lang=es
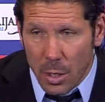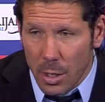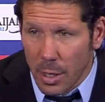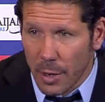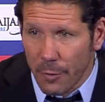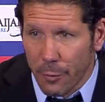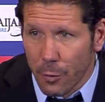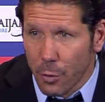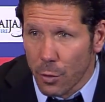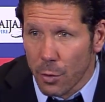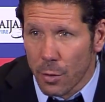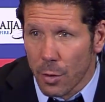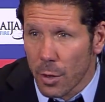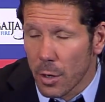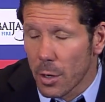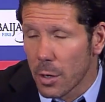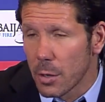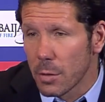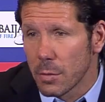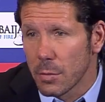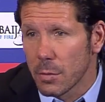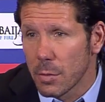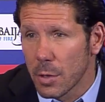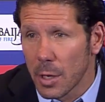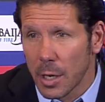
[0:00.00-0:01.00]
Es fútbol
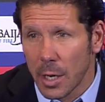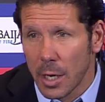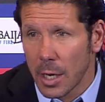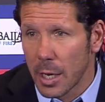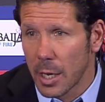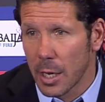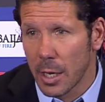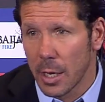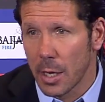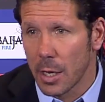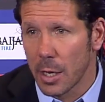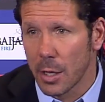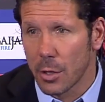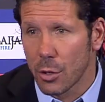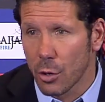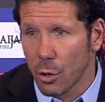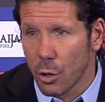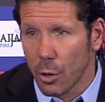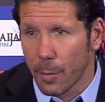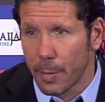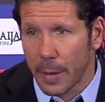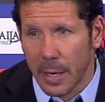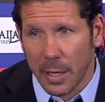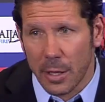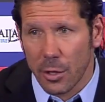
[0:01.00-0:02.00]
y todos
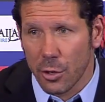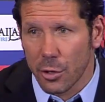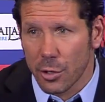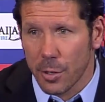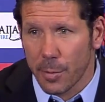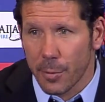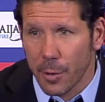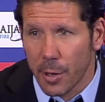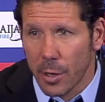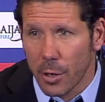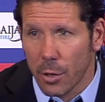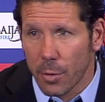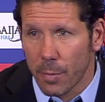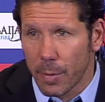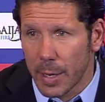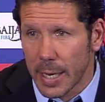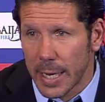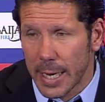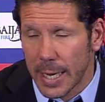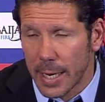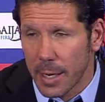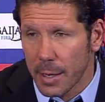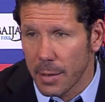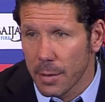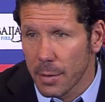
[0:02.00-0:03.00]
los partidos se pueden
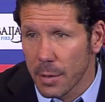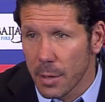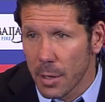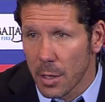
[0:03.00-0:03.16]
complicar.